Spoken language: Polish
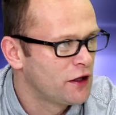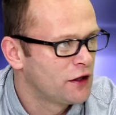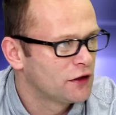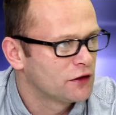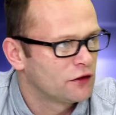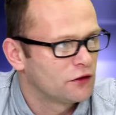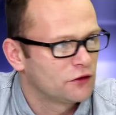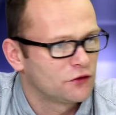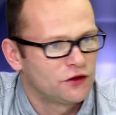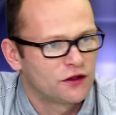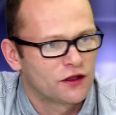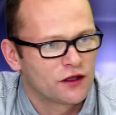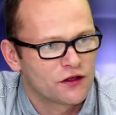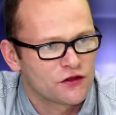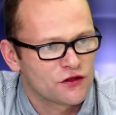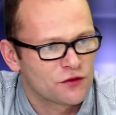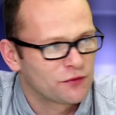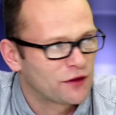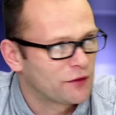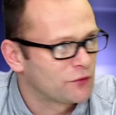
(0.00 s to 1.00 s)
to oni
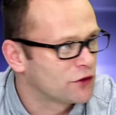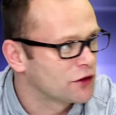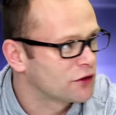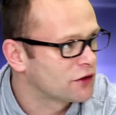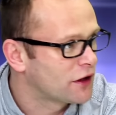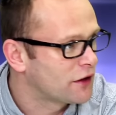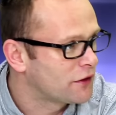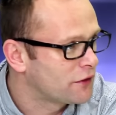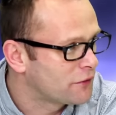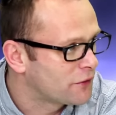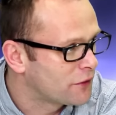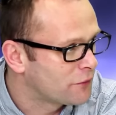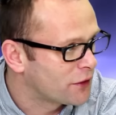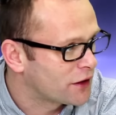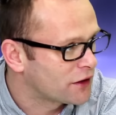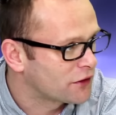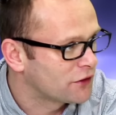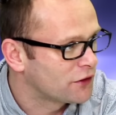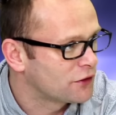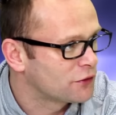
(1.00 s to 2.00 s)
należą tam do tej
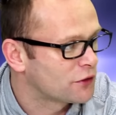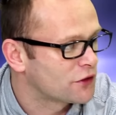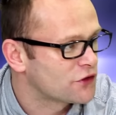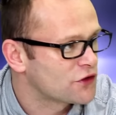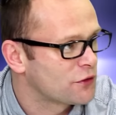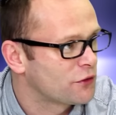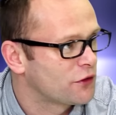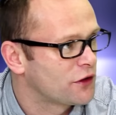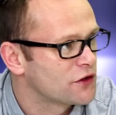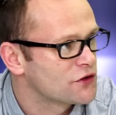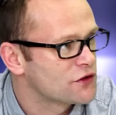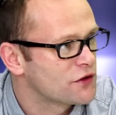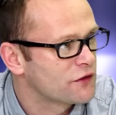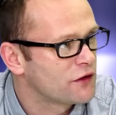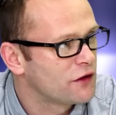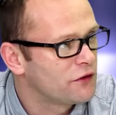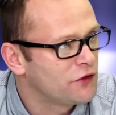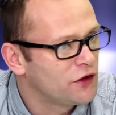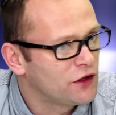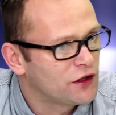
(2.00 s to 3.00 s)
partii, która się kojarzy z
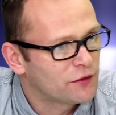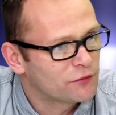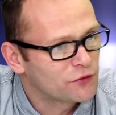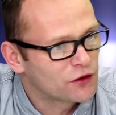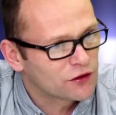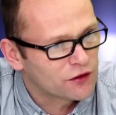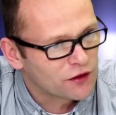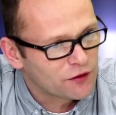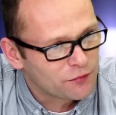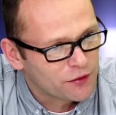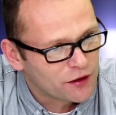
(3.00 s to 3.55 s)
Gowinem, do tej